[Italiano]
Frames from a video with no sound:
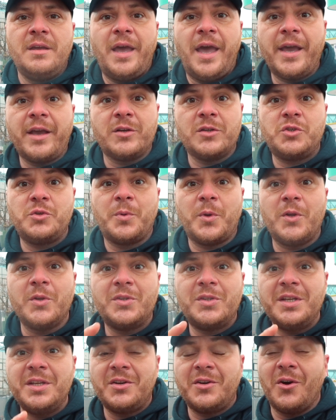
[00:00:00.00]
Eccoci
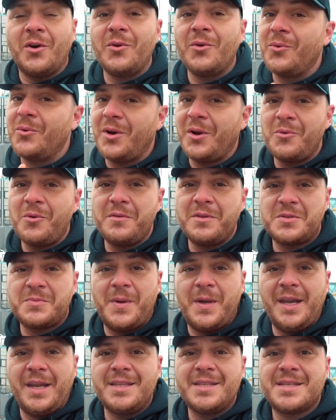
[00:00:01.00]
pronti con una nuova
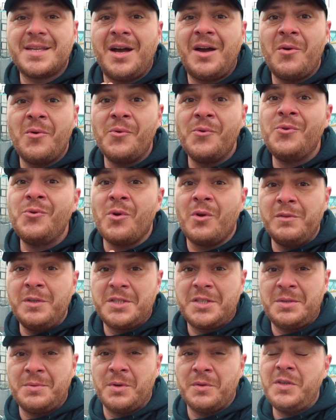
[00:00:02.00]
esperienza, un
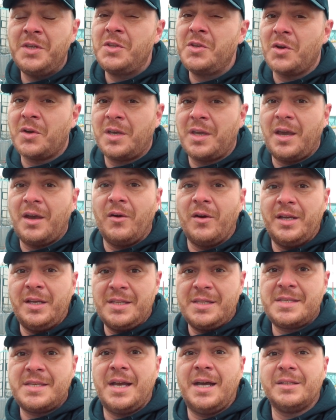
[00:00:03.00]
nuovissimo video che ho
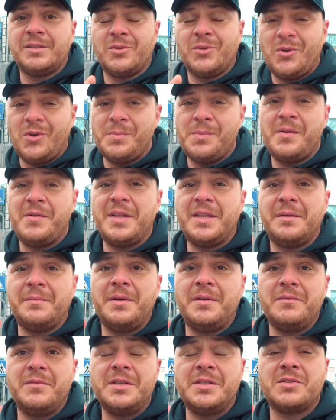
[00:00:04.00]
iniziato, come avete
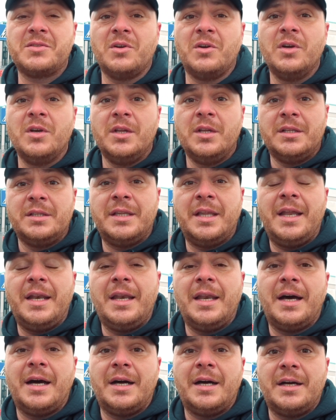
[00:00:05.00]
ben visto,
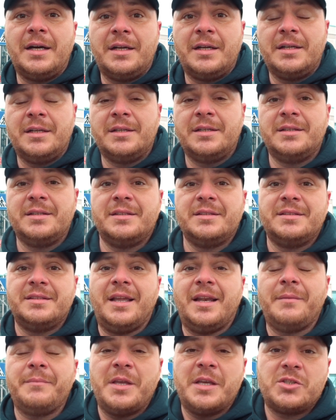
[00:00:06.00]
nella,
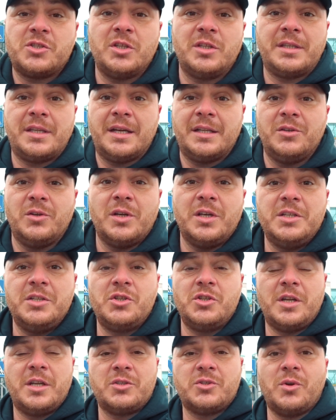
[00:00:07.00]
nella mia città di
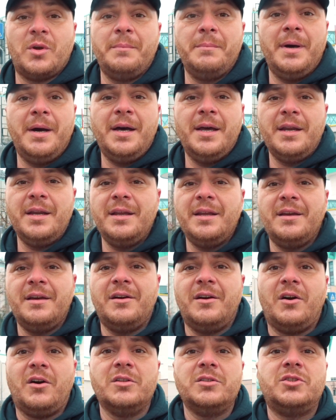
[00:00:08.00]
origine, cioè Bari.
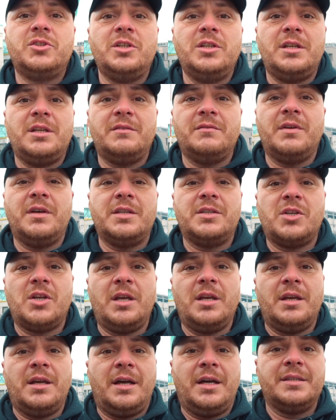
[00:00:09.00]
Oggi
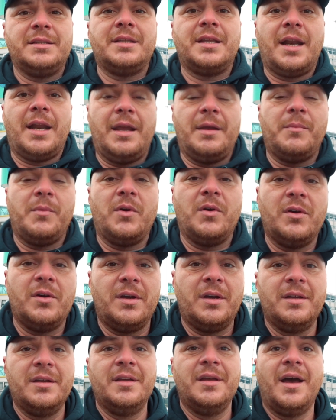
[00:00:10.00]
invece andremo
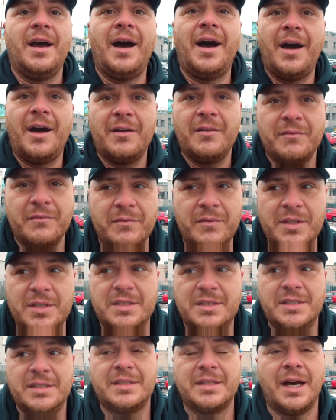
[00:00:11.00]
a
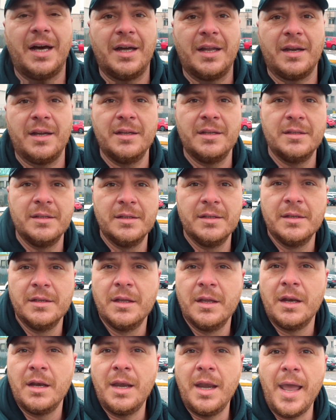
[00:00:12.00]
visitare
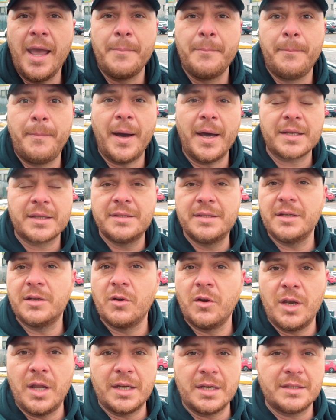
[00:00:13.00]
le
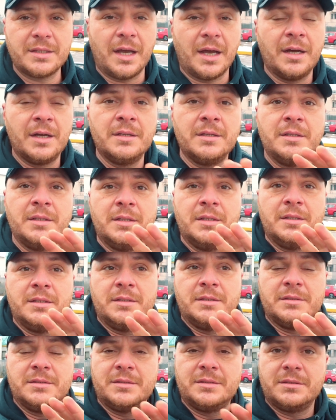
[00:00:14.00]
particolarità
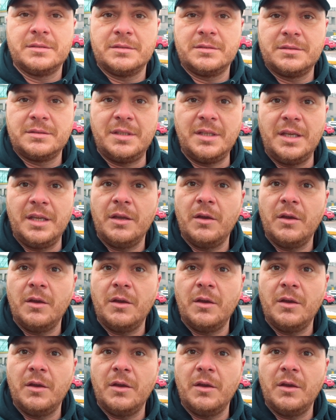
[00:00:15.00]
di